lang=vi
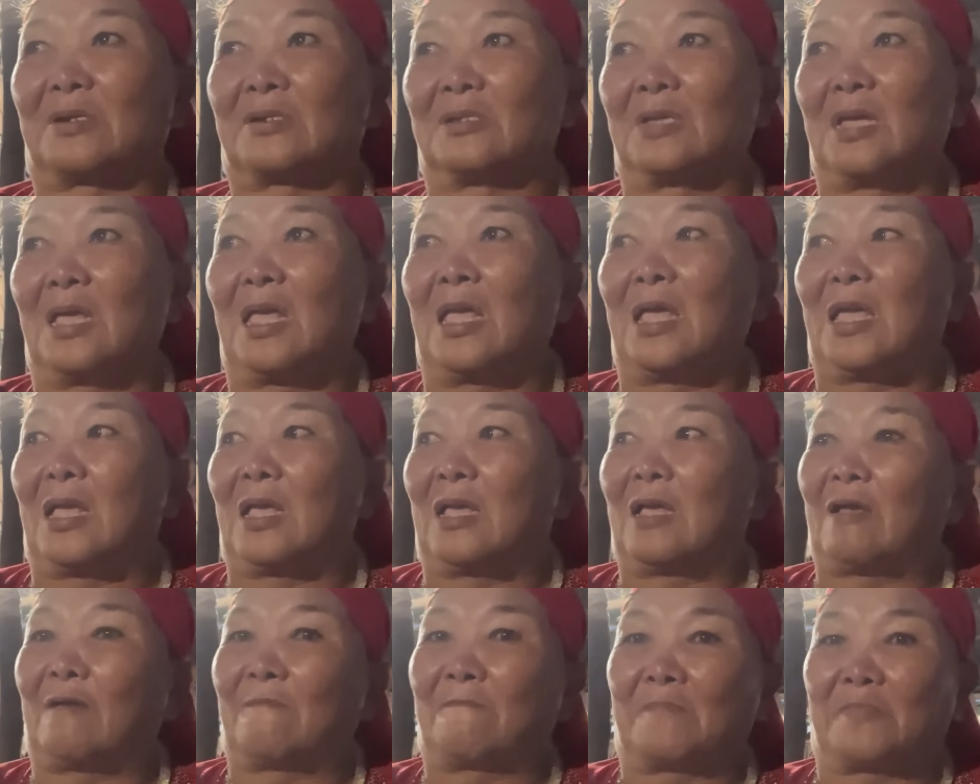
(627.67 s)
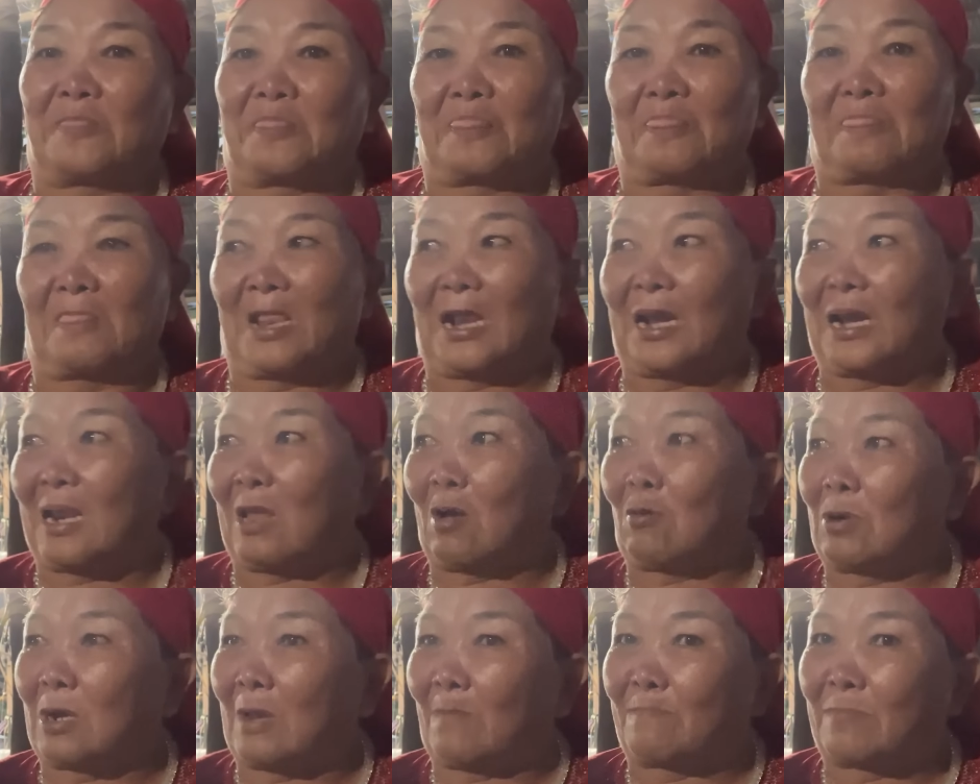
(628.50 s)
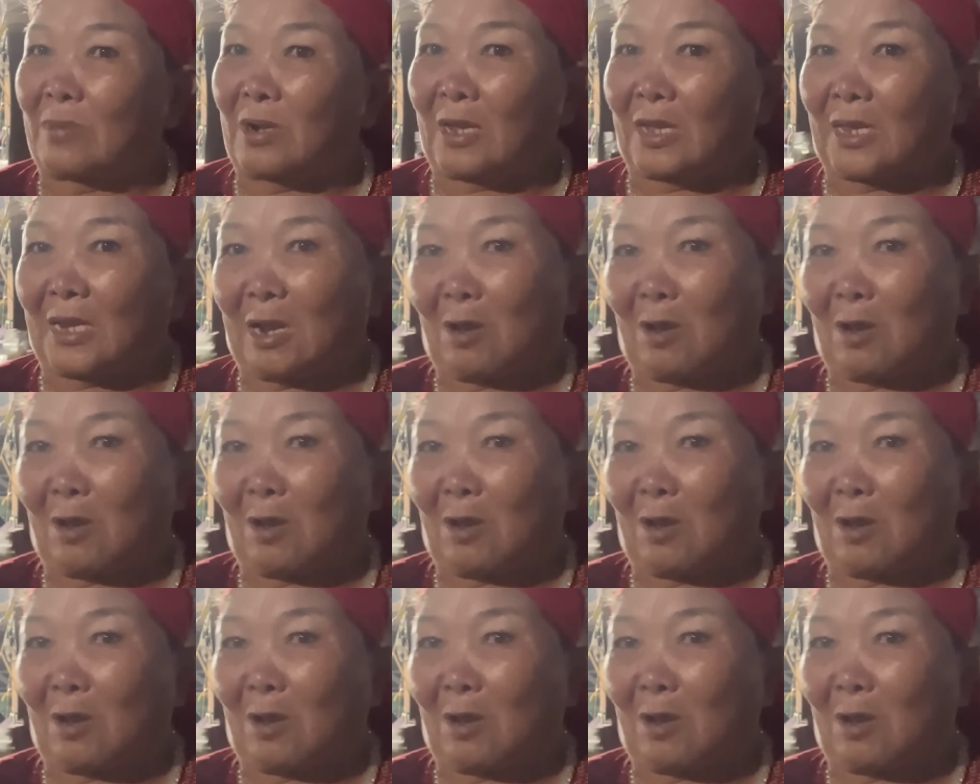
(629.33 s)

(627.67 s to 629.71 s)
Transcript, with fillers: rồi con cảm ơn lâu cô lắm rồi,